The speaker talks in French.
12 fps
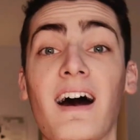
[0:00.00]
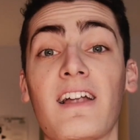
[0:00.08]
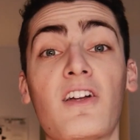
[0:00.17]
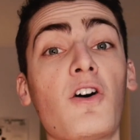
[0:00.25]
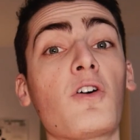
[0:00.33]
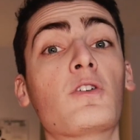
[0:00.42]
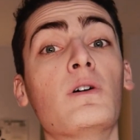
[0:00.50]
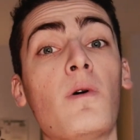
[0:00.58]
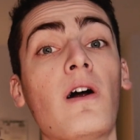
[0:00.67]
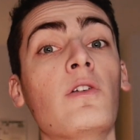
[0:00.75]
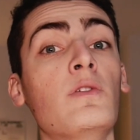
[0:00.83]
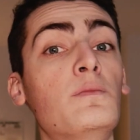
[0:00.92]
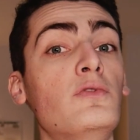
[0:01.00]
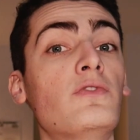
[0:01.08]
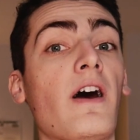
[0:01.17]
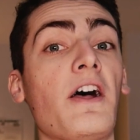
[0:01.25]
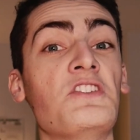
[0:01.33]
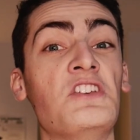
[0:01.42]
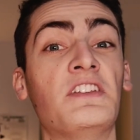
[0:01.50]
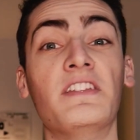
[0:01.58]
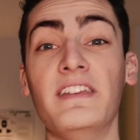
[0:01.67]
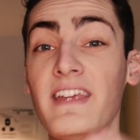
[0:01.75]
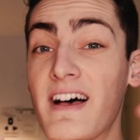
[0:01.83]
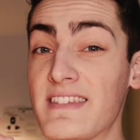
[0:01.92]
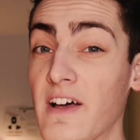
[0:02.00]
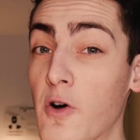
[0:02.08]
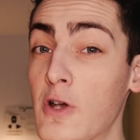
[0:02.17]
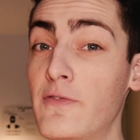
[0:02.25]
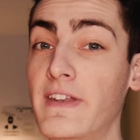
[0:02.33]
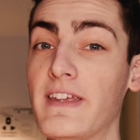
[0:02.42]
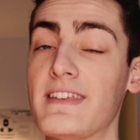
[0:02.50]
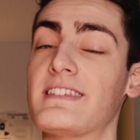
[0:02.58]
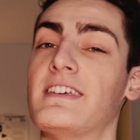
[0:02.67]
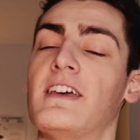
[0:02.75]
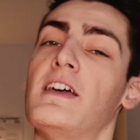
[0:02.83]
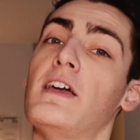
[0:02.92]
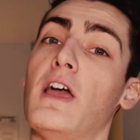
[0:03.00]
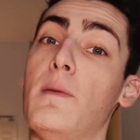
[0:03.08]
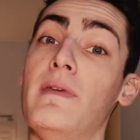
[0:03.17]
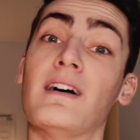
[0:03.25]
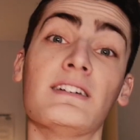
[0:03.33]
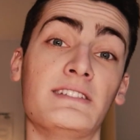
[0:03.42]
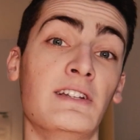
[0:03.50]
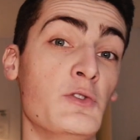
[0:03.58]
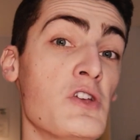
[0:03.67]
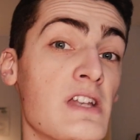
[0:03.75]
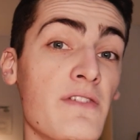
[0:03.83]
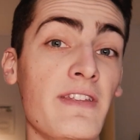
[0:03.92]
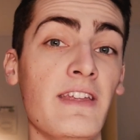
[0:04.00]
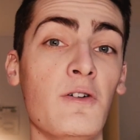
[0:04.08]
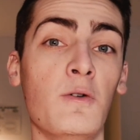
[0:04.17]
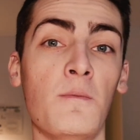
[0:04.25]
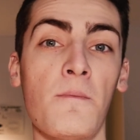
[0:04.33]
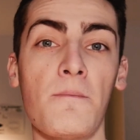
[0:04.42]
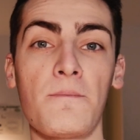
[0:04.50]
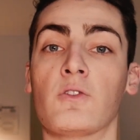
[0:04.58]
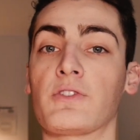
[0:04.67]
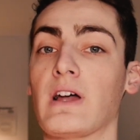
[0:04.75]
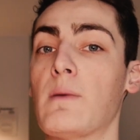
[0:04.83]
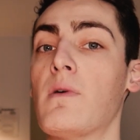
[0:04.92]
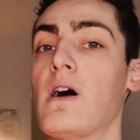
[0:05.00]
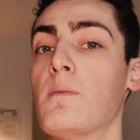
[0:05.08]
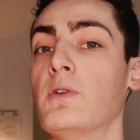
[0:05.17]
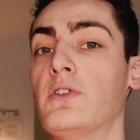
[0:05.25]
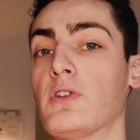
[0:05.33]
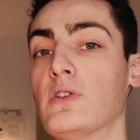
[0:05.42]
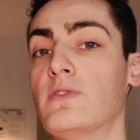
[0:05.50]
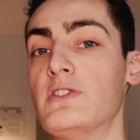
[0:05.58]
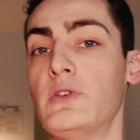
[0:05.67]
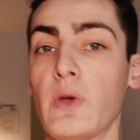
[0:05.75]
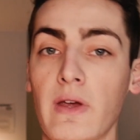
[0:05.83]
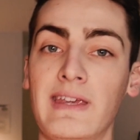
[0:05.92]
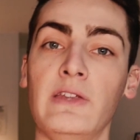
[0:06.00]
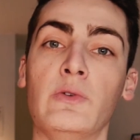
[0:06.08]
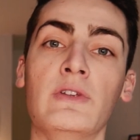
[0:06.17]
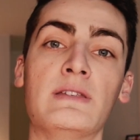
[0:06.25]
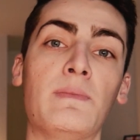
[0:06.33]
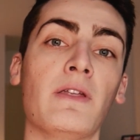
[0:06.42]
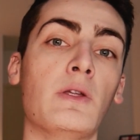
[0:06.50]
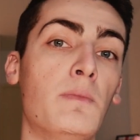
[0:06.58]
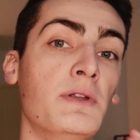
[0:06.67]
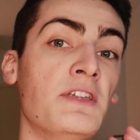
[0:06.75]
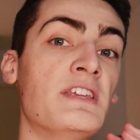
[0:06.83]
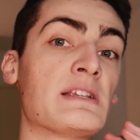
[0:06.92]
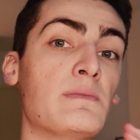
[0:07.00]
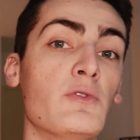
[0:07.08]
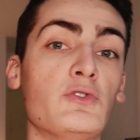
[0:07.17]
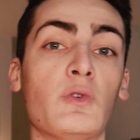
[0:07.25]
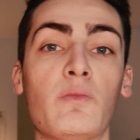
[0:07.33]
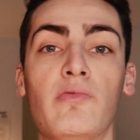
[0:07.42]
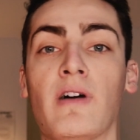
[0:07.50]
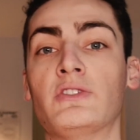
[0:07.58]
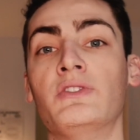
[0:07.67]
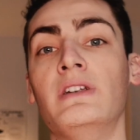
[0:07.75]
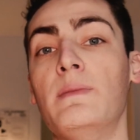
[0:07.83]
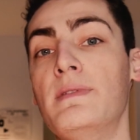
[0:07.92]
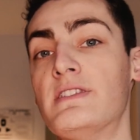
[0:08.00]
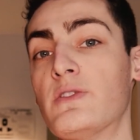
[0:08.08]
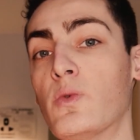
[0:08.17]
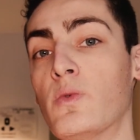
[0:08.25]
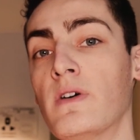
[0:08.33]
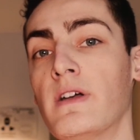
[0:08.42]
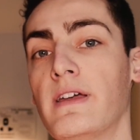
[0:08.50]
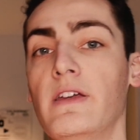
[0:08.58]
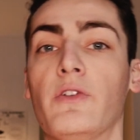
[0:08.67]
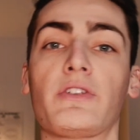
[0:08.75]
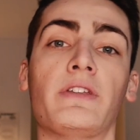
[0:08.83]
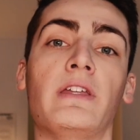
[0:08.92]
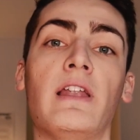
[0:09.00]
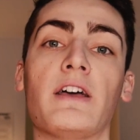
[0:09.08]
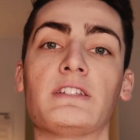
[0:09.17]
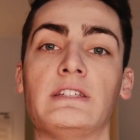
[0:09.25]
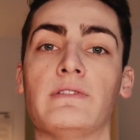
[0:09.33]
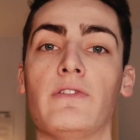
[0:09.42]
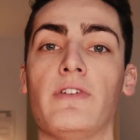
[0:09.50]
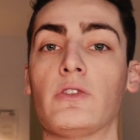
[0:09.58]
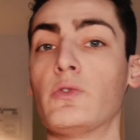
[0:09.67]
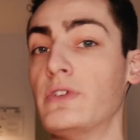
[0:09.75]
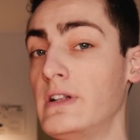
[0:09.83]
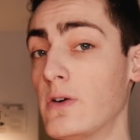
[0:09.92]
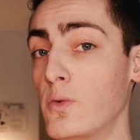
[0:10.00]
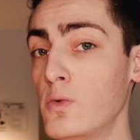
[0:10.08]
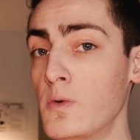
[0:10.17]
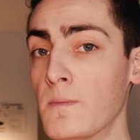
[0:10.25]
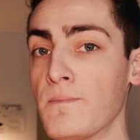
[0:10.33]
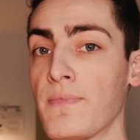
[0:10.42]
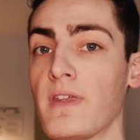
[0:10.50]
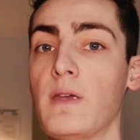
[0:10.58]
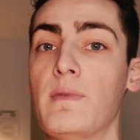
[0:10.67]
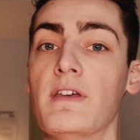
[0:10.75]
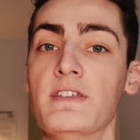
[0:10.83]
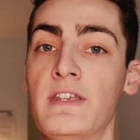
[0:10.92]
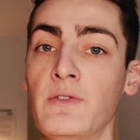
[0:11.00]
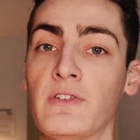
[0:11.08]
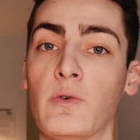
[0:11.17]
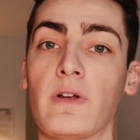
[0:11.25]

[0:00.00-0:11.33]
Alors comment allons-nous pouvoir éjecter des gaz à haute vitesse Eh bien c'est le sujet de la vidéo. Contrairement à un moteur de voiture qui utilise plein de petites explosions pour actionner les pistons et entraîner l'axe qui va faire tourner les roues, eh bien ici nous